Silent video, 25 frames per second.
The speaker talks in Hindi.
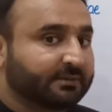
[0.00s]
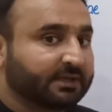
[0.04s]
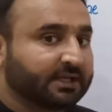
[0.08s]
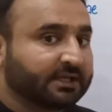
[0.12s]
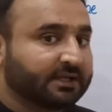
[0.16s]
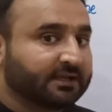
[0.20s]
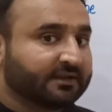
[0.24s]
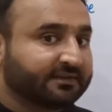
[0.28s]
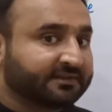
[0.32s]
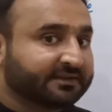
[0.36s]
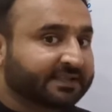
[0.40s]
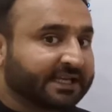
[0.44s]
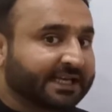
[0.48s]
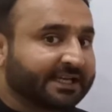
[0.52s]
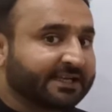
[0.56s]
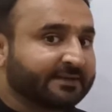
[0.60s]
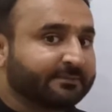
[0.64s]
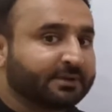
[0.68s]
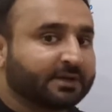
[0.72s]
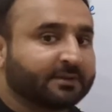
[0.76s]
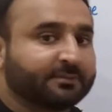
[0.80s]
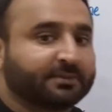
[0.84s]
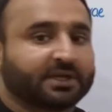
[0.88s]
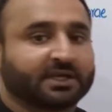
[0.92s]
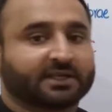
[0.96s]
में
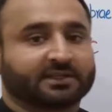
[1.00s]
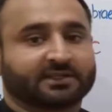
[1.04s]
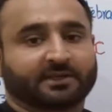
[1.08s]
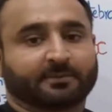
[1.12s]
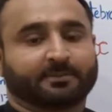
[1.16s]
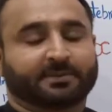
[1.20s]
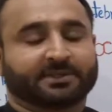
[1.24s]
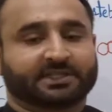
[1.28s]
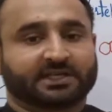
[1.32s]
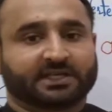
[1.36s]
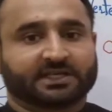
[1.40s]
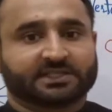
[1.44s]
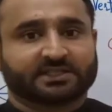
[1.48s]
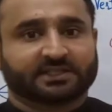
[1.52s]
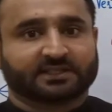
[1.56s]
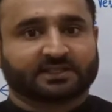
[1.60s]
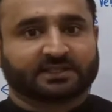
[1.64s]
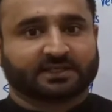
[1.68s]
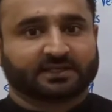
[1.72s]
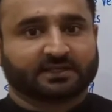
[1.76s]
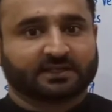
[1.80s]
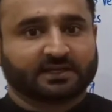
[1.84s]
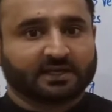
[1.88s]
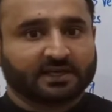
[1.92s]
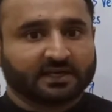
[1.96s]
सैरिब्रम के अंदर बदला जाता
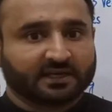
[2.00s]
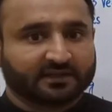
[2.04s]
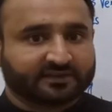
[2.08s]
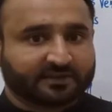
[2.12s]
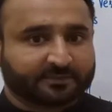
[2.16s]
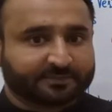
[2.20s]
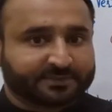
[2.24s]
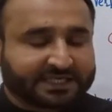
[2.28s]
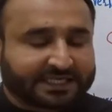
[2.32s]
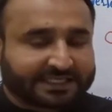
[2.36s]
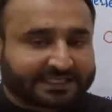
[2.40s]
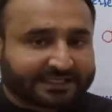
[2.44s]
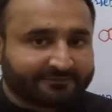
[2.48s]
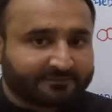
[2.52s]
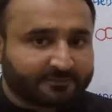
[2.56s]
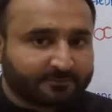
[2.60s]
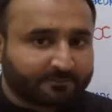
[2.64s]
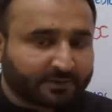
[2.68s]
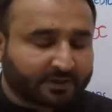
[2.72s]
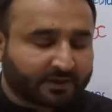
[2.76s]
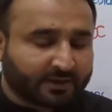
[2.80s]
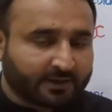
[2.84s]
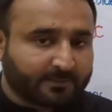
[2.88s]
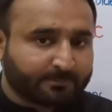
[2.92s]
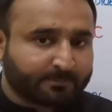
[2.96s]
है सब्जेक्टिव
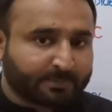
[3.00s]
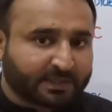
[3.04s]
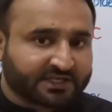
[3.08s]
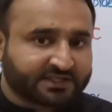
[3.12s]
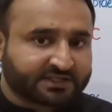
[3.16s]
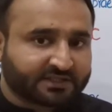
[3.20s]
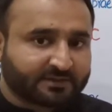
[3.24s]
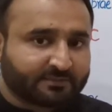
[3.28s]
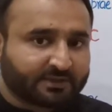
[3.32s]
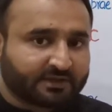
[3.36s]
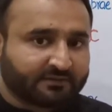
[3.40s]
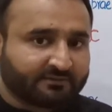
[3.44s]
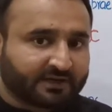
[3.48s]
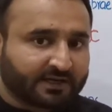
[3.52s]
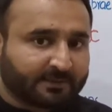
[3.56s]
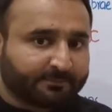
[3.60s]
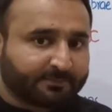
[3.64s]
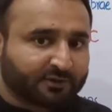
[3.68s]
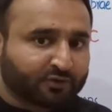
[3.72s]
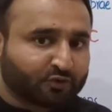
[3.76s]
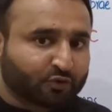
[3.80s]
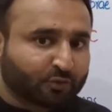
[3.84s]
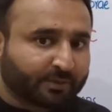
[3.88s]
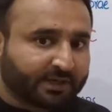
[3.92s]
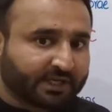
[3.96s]
इम्प्रेशन मीन वहाँ पर
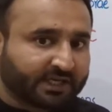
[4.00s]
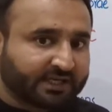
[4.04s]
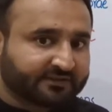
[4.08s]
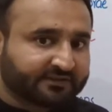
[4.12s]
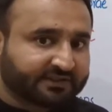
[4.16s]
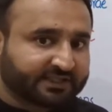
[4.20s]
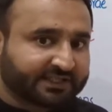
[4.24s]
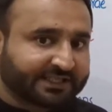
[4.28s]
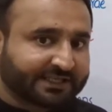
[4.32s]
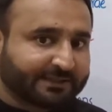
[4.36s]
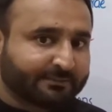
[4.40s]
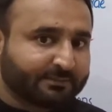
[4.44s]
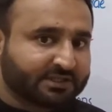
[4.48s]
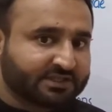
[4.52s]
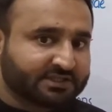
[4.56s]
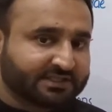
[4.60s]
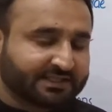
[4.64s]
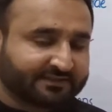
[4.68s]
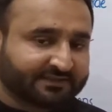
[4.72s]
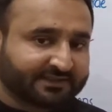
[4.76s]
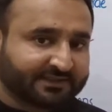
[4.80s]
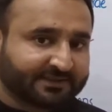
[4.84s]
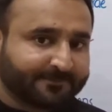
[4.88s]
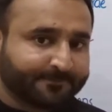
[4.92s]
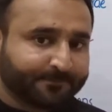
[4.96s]
दोबारा से एक इमेज
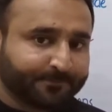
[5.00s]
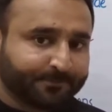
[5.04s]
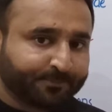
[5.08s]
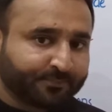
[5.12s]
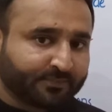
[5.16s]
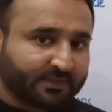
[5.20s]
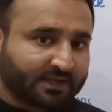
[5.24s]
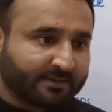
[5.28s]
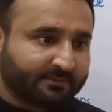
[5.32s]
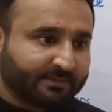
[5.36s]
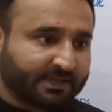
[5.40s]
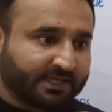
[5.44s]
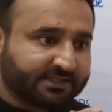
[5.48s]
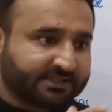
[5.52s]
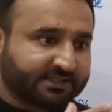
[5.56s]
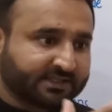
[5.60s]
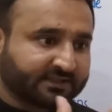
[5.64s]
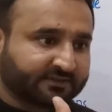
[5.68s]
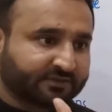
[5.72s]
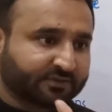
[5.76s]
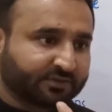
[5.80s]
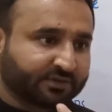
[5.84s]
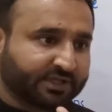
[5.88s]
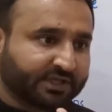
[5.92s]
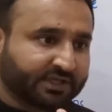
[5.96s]
जैसे मैं एक
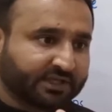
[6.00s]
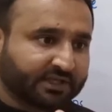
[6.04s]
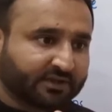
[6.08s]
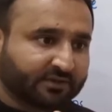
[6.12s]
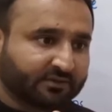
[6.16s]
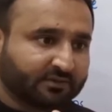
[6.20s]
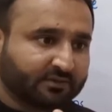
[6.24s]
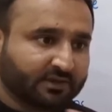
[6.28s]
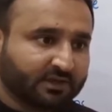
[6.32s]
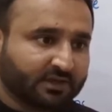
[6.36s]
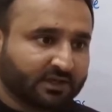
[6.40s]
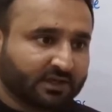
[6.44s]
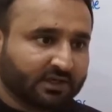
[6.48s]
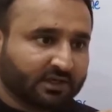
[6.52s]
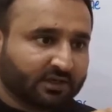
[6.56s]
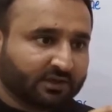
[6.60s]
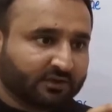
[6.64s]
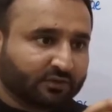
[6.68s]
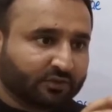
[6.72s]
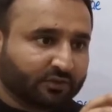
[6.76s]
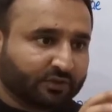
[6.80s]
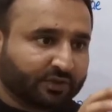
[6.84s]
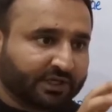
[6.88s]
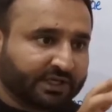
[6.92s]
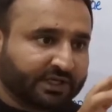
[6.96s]
शख्स को देख रहा हूँ
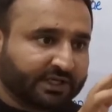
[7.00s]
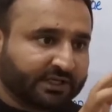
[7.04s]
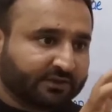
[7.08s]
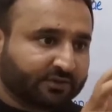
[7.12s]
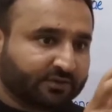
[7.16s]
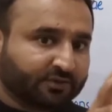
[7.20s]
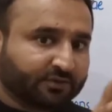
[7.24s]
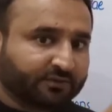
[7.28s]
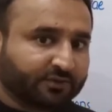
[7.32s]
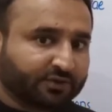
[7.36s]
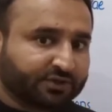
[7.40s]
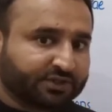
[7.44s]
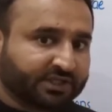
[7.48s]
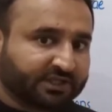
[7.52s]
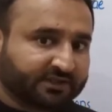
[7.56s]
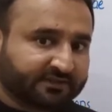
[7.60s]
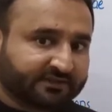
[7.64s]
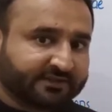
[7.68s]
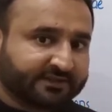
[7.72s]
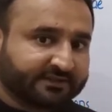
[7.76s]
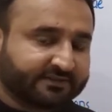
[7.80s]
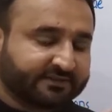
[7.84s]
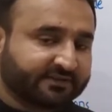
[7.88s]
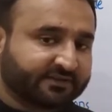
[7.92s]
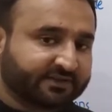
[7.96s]
तो एक तो वो शख्स
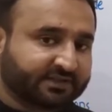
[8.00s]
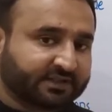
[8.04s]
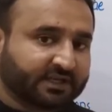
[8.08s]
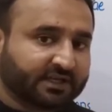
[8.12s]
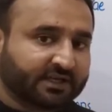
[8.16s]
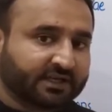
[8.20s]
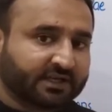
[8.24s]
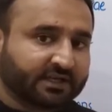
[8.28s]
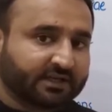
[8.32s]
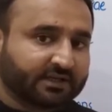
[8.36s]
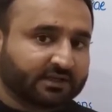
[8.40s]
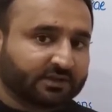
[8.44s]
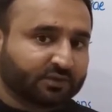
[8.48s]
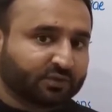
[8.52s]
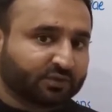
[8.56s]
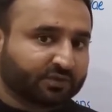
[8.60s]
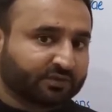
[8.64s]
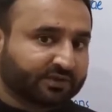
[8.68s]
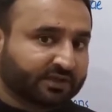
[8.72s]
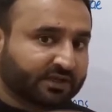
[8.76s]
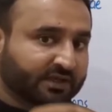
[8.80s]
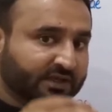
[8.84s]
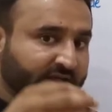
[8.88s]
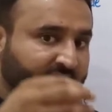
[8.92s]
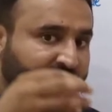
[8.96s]
एग्जिस्ट कर रहा है ना
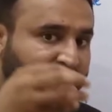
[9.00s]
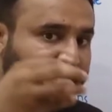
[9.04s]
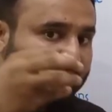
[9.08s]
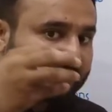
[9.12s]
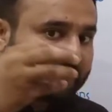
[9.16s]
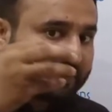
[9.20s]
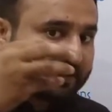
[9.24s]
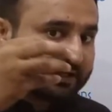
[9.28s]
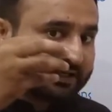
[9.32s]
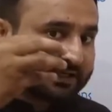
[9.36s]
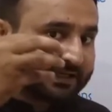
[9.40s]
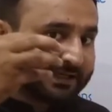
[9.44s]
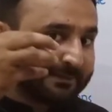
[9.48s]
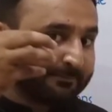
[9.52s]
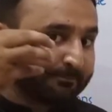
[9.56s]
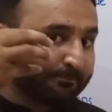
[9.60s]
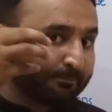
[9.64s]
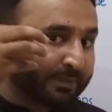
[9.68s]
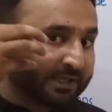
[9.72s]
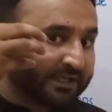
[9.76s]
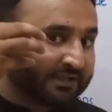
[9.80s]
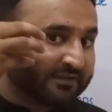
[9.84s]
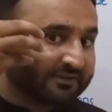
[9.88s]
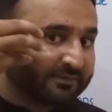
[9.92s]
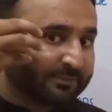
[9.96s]
दूसरा एक
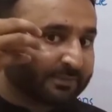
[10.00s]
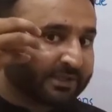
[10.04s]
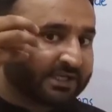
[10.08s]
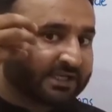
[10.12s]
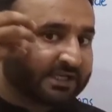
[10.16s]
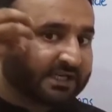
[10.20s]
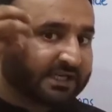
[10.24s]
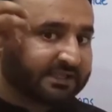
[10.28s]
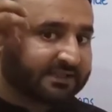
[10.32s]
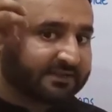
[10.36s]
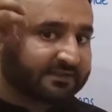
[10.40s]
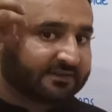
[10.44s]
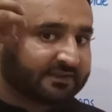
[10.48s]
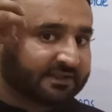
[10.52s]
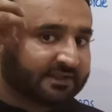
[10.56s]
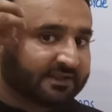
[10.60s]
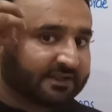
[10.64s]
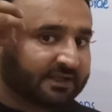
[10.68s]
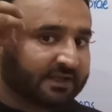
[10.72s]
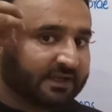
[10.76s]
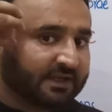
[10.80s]
इम्पल्स मेरी आई से